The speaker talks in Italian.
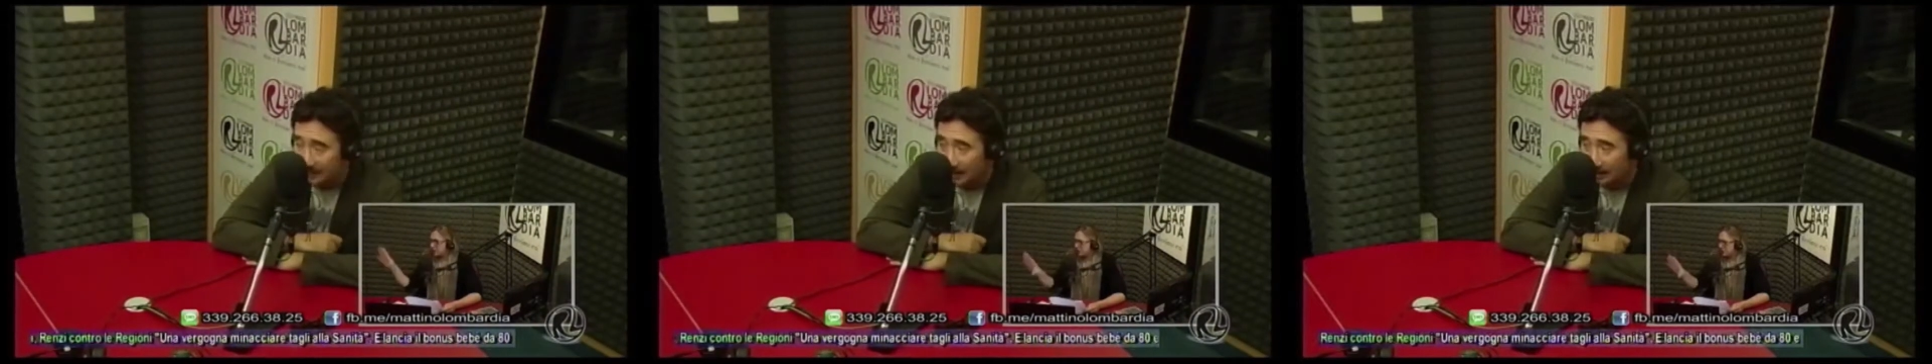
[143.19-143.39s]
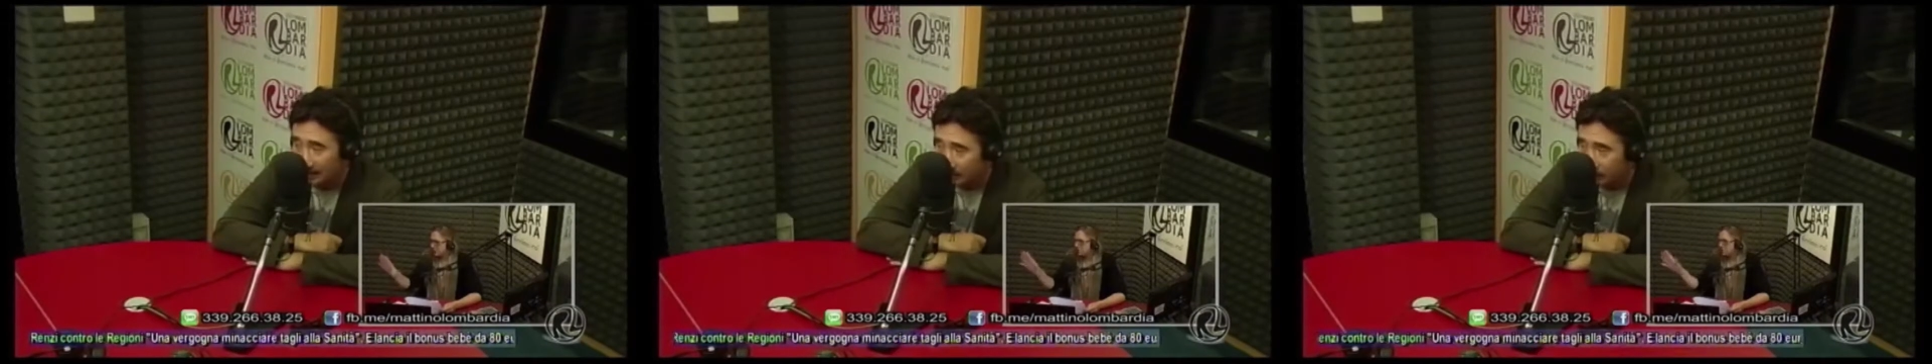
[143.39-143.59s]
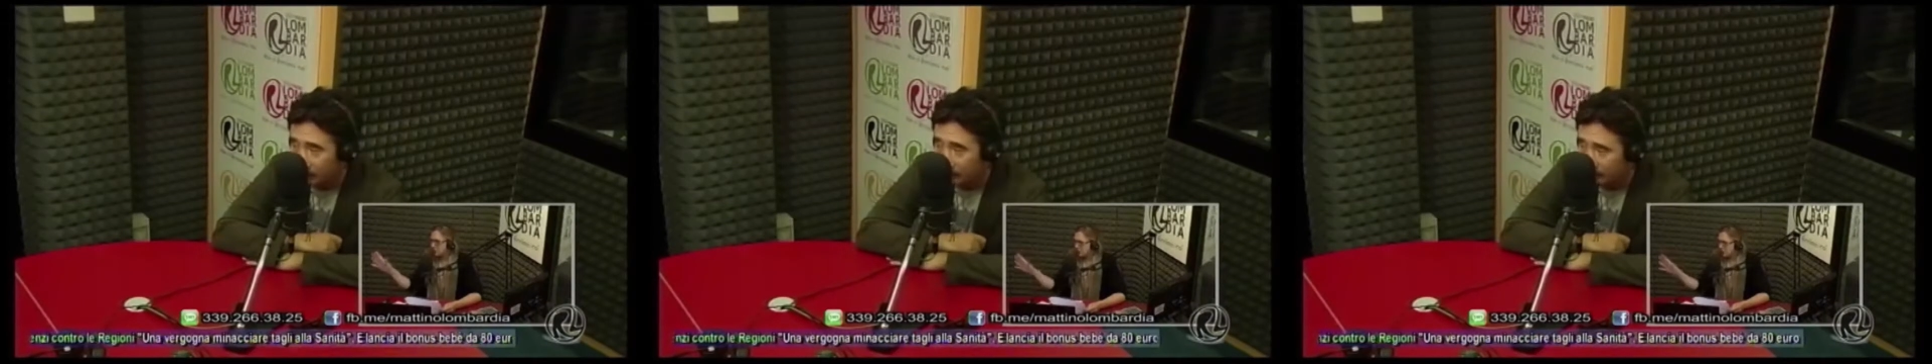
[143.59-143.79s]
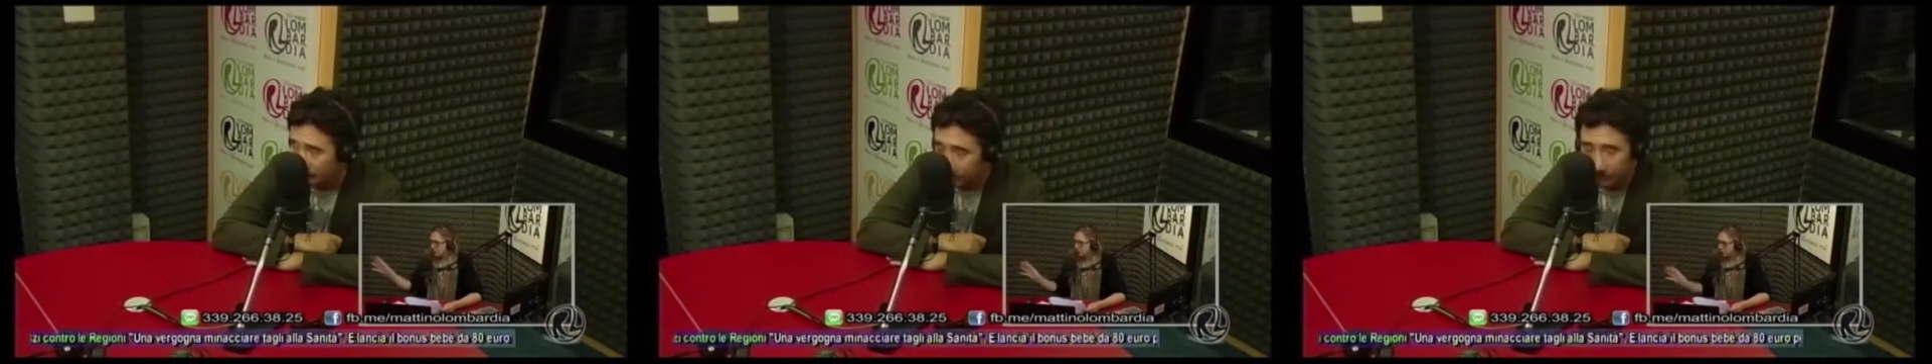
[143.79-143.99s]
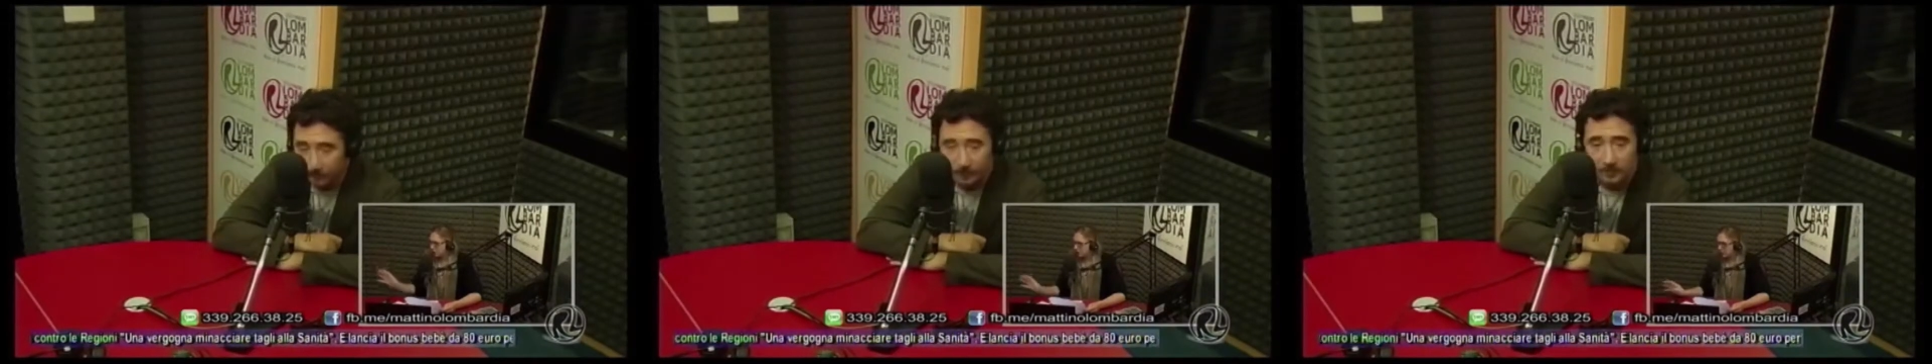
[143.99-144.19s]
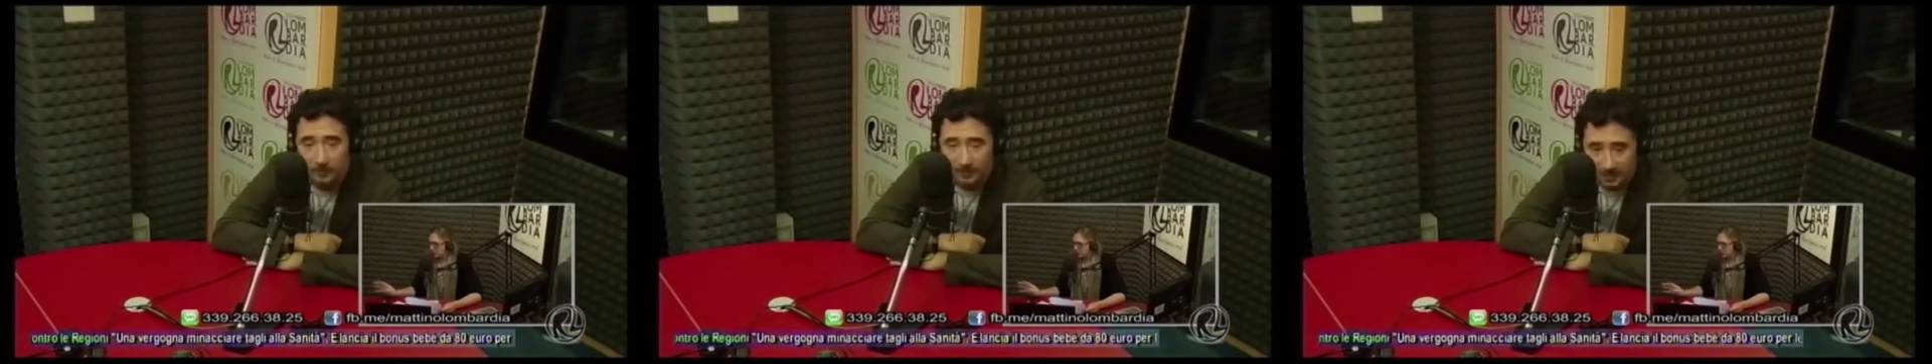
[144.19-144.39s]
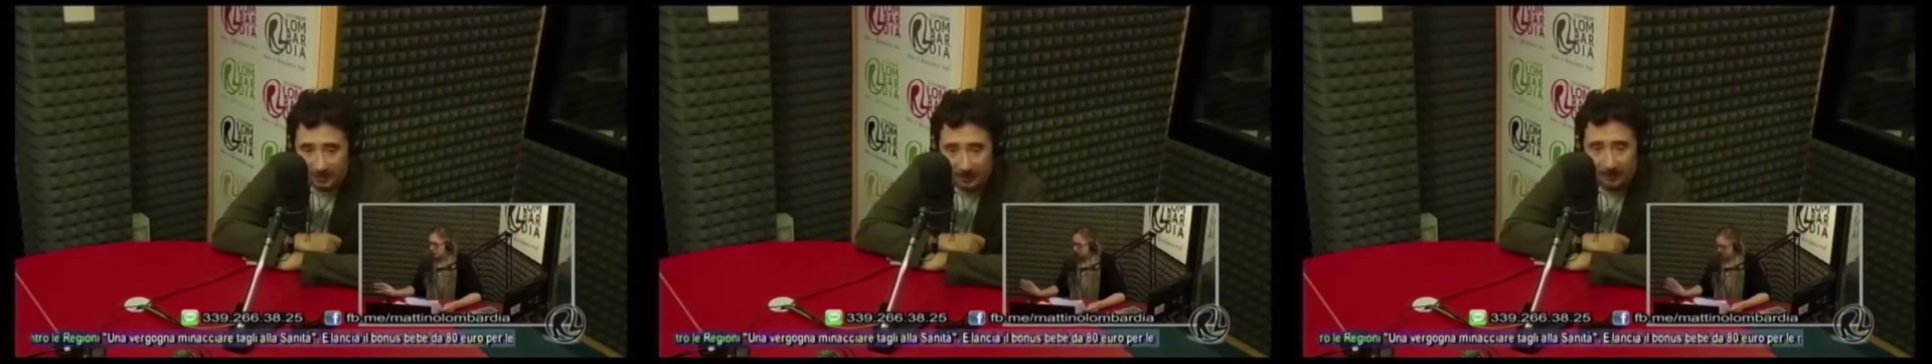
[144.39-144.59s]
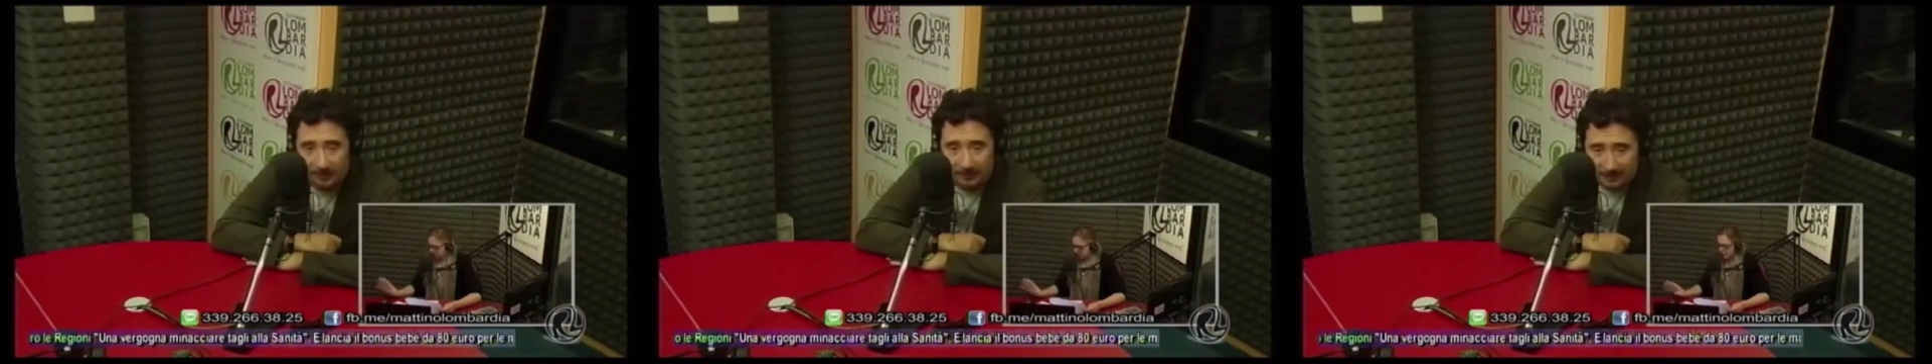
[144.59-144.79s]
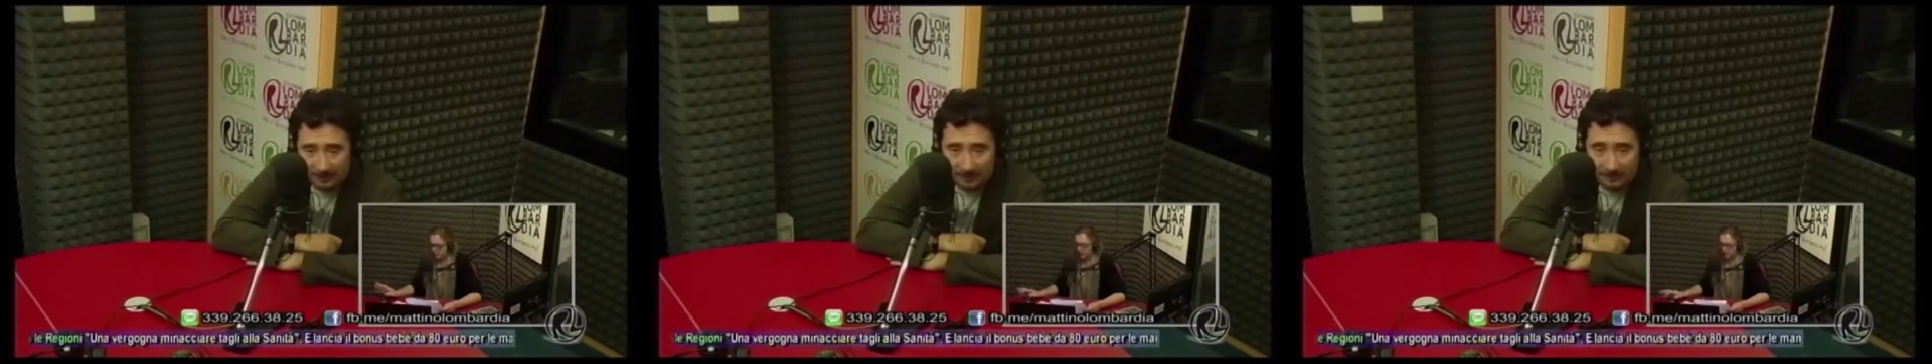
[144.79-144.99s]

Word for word: sia di esatto. sabato che di sì, domenica.